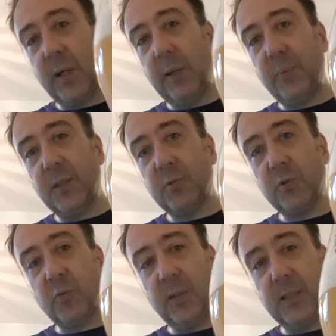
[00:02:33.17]
wide IPAs
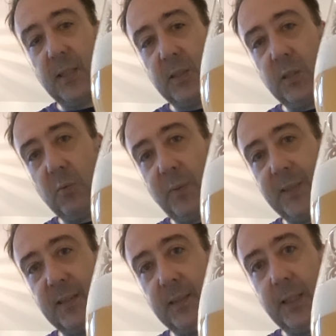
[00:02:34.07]
suelen ser así como
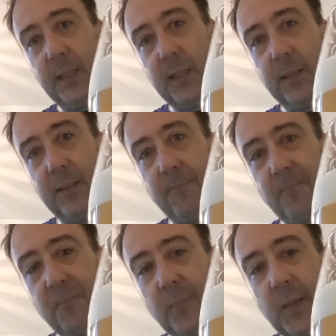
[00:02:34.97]
bastante...
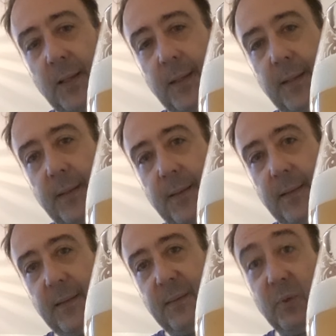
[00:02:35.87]

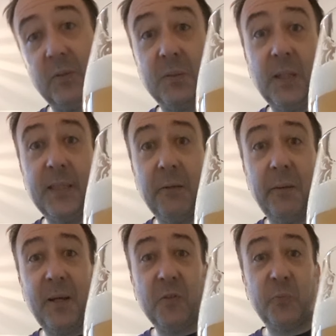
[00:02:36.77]
Eh, bueno, se les llama
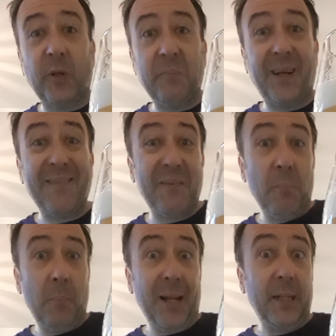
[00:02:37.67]
blancos porque
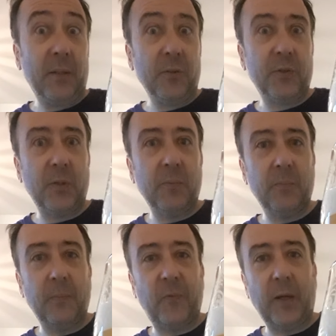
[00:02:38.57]
parecen blancos. Eh,
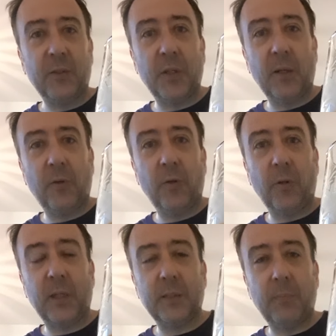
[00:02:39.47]
fijaos en el
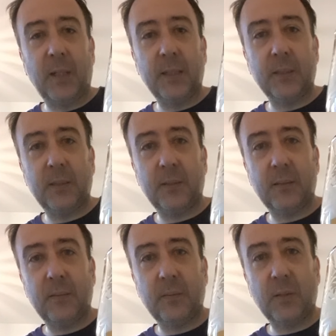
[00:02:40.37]
color que es
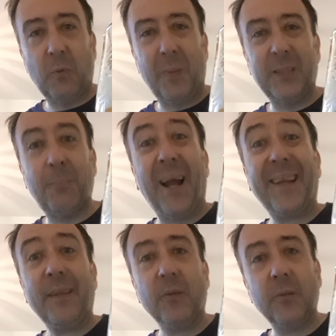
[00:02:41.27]
más como más
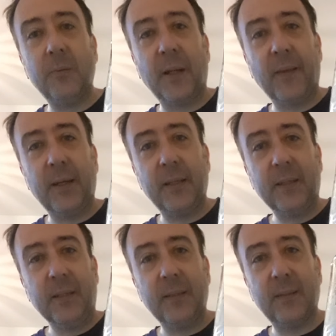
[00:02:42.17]
pálido, ¿verdad?
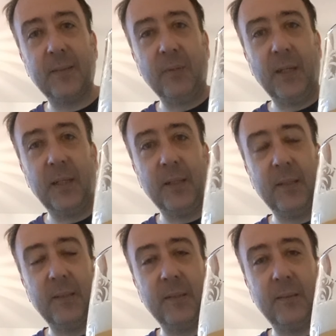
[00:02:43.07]
Que,
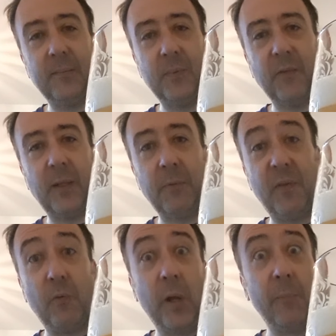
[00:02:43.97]
una, una
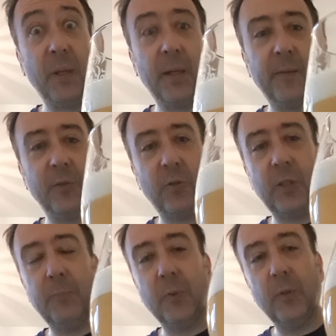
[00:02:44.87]
cerveza, una IPA de otro
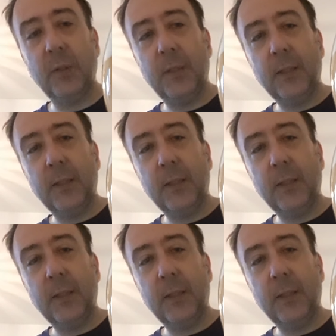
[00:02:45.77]
tipo